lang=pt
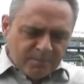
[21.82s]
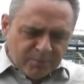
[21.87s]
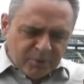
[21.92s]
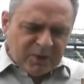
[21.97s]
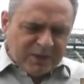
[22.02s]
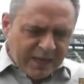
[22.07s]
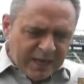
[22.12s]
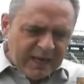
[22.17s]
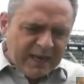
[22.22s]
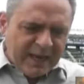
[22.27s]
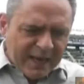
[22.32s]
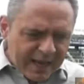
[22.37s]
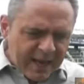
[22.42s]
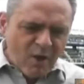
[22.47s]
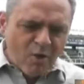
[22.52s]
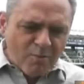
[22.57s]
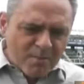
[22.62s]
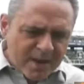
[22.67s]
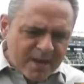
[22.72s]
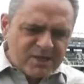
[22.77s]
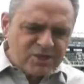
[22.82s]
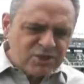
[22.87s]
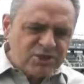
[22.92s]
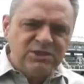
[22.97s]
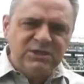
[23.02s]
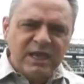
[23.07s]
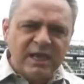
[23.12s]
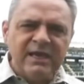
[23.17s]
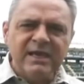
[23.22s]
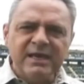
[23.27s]
Porque ele realmente
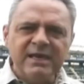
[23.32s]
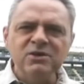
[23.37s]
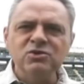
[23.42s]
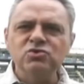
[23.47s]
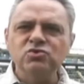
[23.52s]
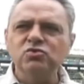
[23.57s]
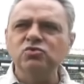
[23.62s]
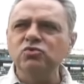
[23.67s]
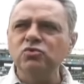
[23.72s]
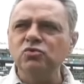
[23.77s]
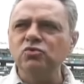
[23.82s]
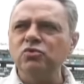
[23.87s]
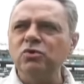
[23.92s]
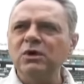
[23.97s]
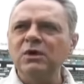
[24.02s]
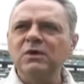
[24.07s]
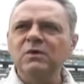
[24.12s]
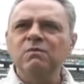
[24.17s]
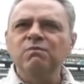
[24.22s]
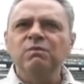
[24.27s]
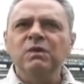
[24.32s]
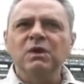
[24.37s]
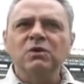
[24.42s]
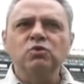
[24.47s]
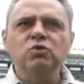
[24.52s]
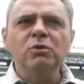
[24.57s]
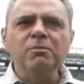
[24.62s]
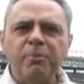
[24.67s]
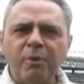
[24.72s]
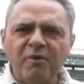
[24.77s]
tem isso do,
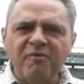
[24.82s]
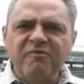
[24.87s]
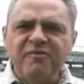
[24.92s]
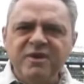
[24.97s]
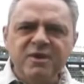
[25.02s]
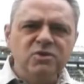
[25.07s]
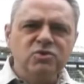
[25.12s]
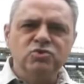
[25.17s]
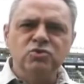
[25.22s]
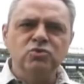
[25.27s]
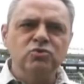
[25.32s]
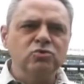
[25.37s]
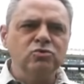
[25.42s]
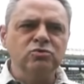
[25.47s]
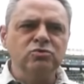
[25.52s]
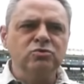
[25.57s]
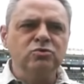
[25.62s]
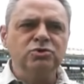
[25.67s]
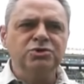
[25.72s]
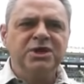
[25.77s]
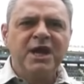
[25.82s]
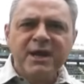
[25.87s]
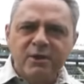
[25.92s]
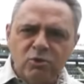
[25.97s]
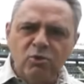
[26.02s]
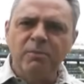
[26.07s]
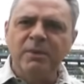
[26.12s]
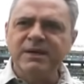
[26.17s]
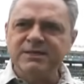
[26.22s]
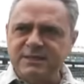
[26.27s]
do improviso, do, do jeito
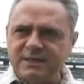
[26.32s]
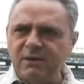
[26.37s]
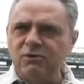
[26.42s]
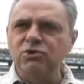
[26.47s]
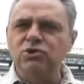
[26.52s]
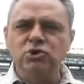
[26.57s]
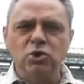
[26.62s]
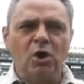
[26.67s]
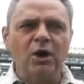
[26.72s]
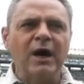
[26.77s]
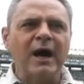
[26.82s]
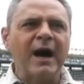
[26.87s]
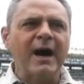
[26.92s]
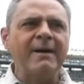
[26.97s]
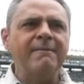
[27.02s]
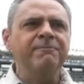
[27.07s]
brasileiro de jogar.